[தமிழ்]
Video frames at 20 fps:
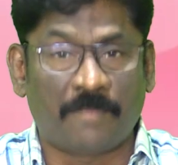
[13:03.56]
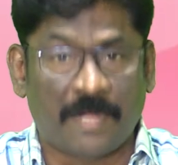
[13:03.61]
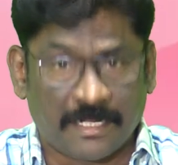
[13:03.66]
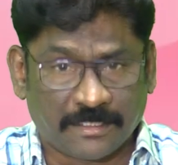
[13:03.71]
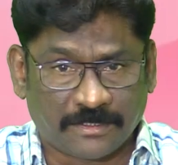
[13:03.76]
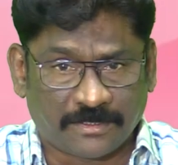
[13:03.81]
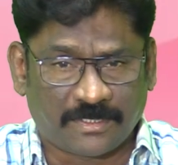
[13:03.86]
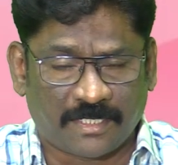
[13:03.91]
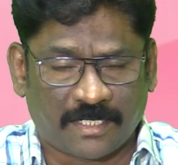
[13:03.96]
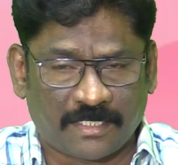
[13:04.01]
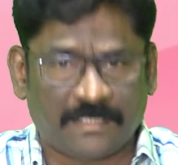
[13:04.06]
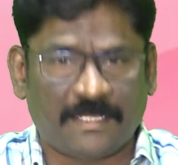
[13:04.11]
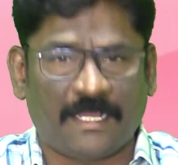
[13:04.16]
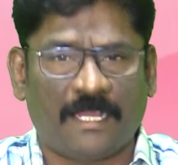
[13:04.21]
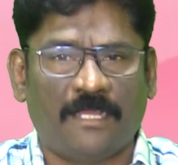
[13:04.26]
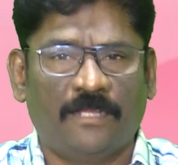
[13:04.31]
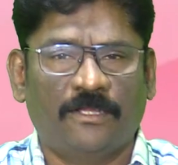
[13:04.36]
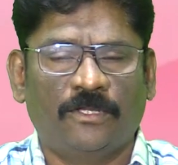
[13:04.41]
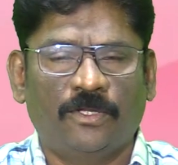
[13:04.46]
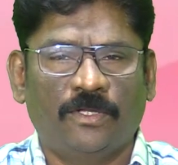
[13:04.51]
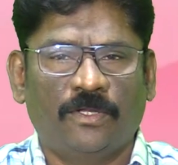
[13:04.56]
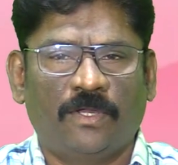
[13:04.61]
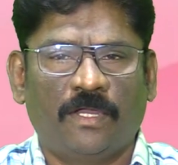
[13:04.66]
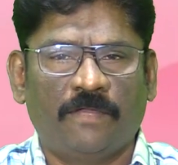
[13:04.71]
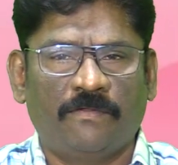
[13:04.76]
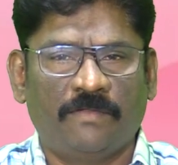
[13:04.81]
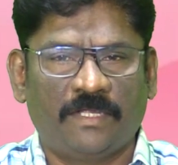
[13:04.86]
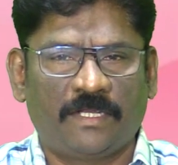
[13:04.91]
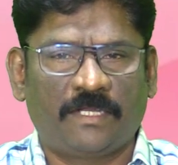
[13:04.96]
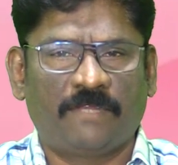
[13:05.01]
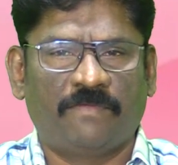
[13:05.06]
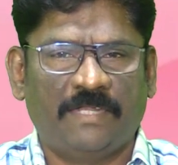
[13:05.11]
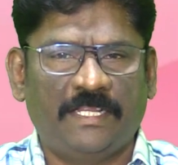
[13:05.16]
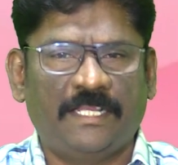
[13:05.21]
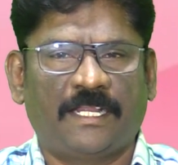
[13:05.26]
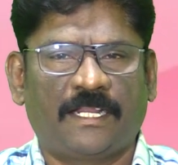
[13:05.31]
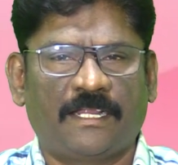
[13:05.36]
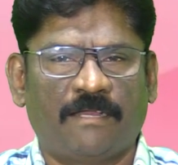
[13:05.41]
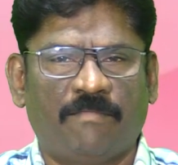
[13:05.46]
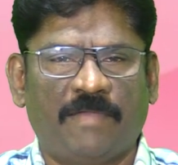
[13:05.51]
மாத்திரம்தான்
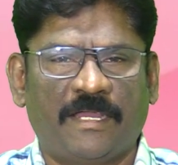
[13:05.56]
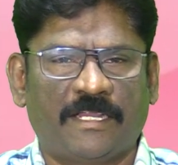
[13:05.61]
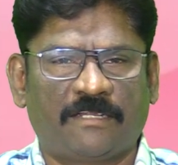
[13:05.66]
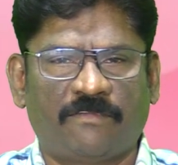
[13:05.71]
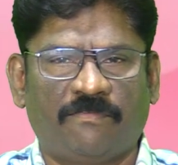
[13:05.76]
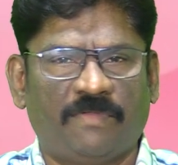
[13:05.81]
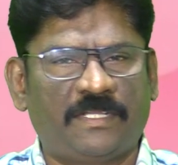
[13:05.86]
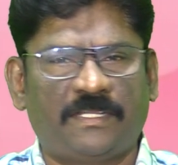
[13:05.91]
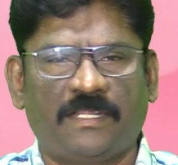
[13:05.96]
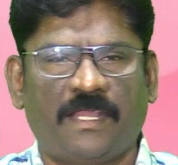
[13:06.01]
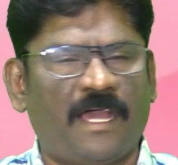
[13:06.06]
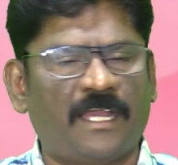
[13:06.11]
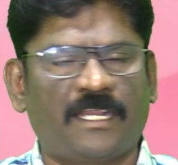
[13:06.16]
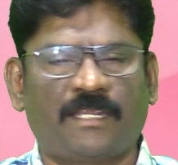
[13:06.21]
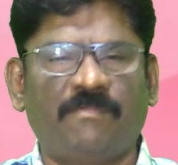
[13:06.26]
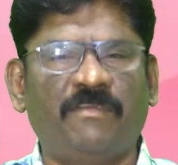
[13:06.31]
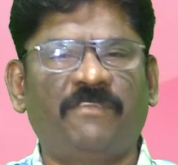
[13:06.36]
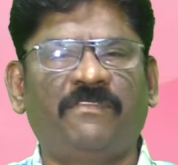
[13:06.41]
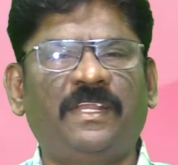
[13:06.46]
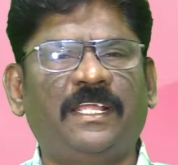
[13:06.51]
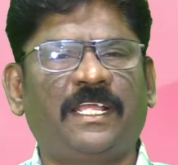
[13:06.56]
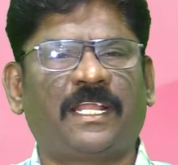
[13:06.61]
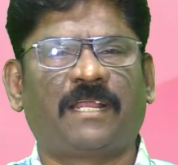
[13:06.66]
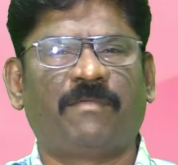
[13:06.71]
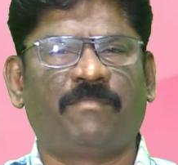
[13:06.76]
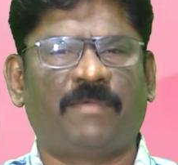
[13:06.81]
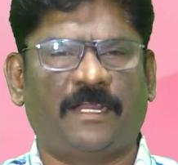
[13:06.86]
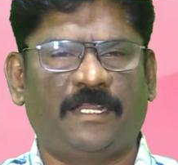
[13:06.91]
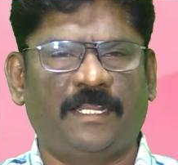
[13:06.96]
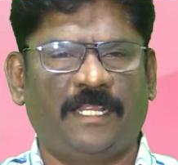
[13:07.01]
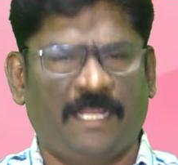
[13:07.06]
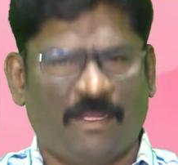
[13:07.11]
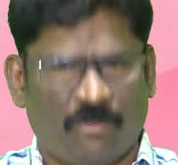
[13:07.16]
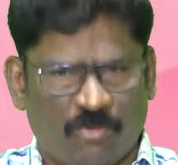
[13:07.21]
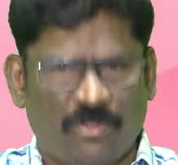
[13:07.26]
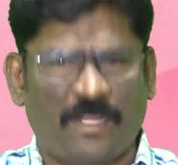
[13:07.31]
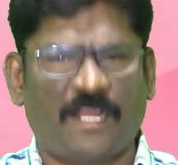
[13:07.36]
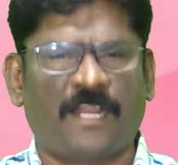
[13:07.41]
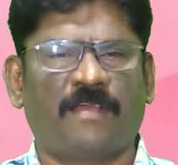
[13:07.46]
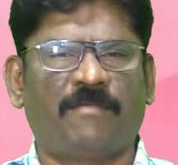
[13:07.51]
வெளியரங்கமாக இருக்குது பற்றி யாருக்குமே வெளியரங்கமாக எல்லாம்
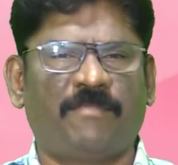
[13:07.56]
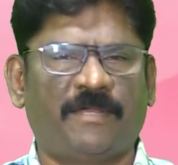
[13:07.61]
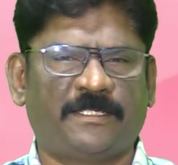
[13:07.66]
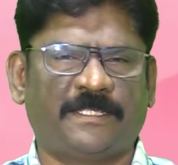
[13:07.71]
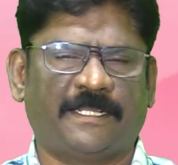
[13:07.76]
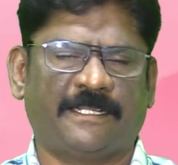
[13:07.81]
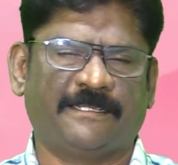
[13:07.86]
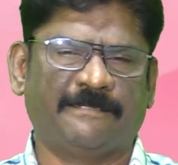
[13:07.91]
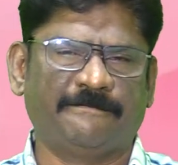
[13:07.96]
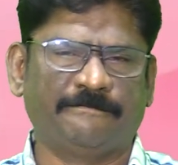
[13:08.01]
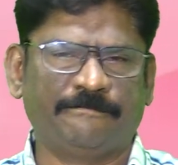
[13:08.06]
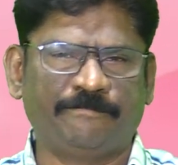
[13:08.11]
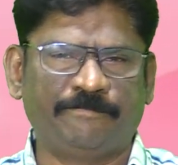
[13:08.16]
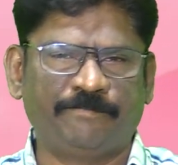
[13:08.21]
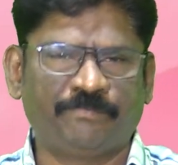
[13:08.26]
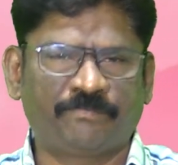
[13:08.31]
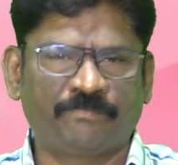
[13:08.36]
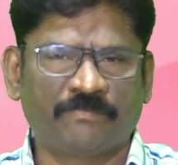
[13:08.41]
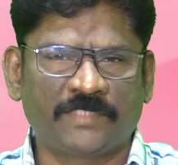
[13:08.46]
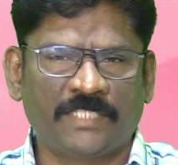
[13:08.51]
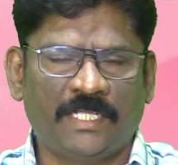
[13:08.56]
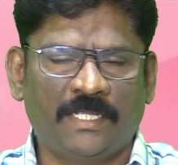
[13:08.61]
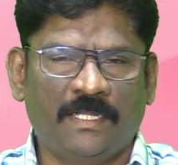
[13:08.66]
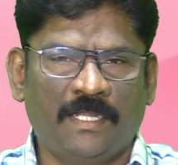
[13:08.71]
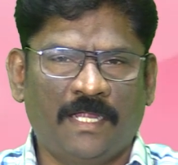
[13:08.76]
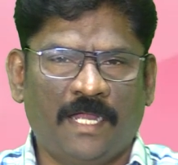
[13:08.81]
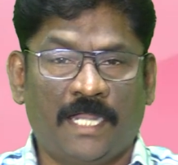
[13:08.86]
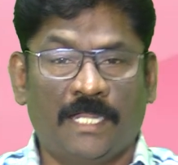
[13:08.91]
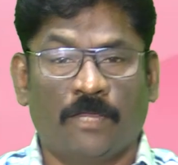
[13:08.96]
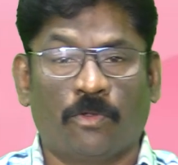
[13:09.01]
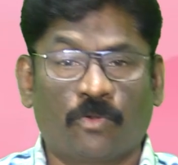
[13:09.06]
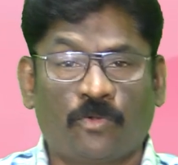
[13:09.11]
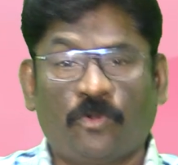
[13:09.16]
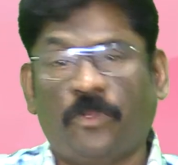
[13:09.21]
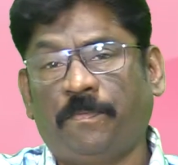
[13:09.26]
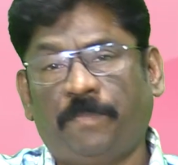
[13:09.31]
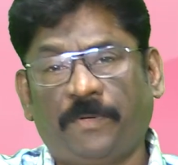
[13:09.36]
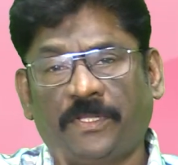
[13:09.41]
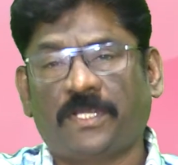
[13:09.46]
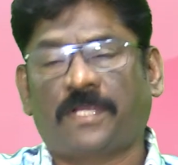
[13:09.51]
உள்ளரங்கமாக மாத்தார் ஆனால் ஒரு
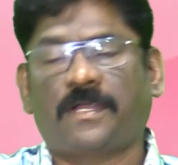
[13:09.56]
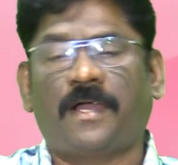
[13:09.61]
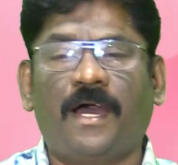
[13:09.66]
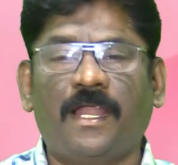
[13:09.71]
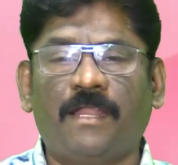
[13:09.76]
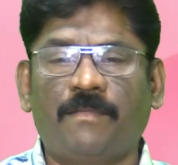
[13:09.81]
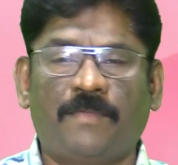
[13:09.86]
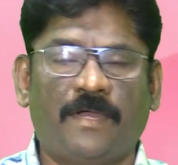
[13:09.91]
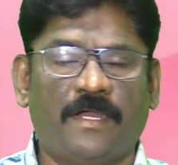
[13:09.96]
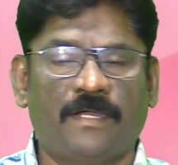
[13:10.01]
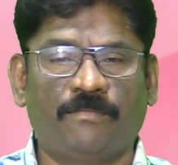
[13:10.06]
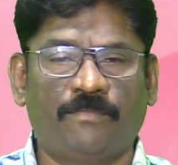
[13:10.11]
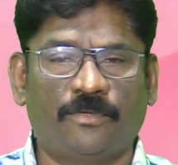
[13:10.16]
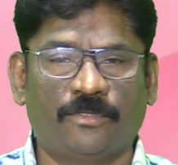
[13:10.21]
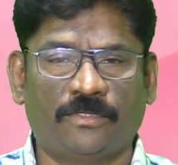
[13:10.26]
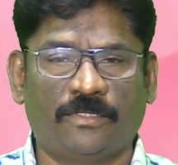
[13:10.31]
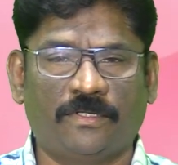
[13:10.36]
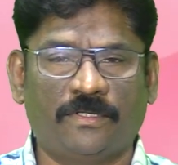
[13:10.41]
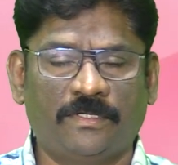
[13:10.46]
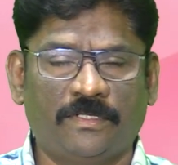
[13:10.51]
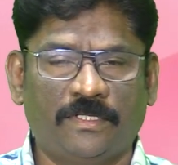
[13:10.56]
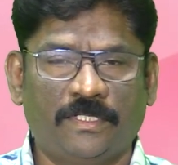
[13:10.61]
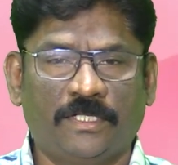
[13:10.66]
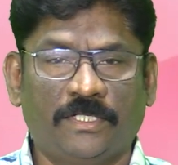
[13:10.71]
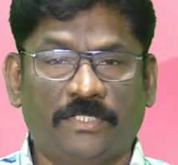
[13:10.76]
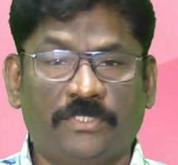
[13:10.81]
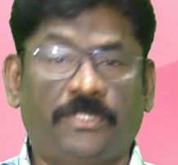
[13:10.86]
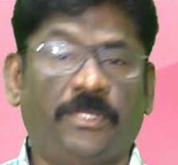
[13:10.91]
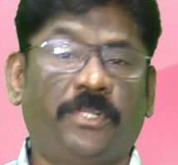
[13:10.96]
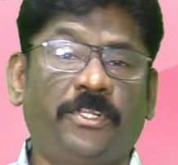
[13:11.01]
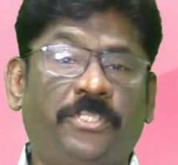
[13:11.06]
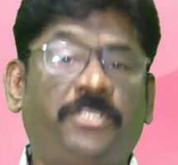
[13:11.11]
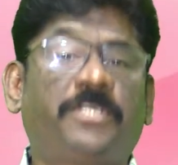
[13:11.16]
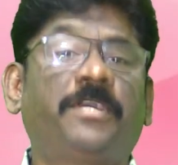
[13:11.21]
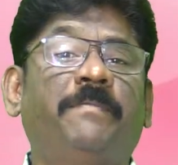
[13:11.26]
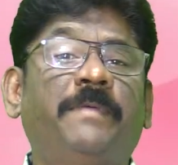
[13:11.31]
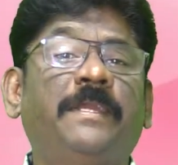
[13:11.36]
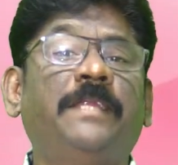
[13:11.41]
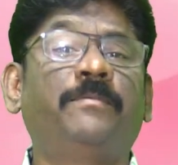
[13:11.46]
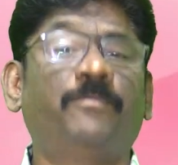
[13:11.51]
குறிப்பிட்ட காலம் ஆகும்போது
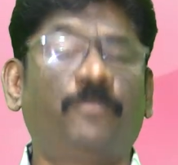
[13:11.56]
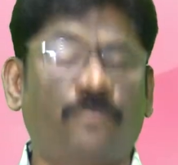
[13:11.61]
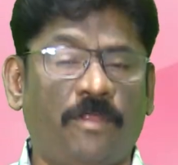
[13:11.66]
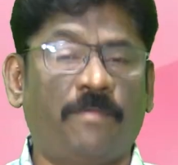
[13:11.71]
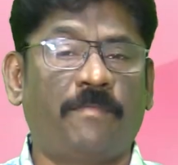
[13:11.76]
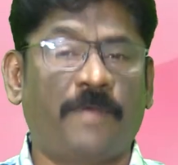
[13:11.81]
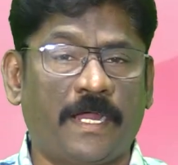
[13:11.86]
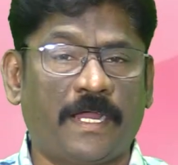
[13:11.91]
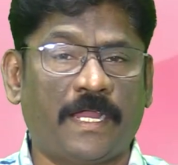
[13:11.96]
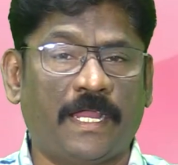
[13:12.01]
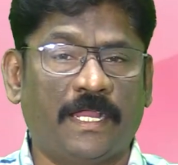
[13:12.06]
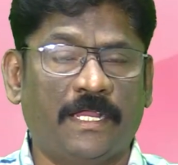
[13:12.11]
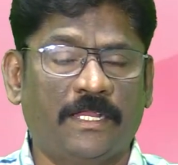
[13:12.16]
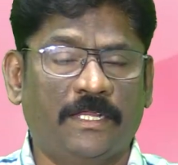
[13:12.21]
திருச்சபையின் மூலமாக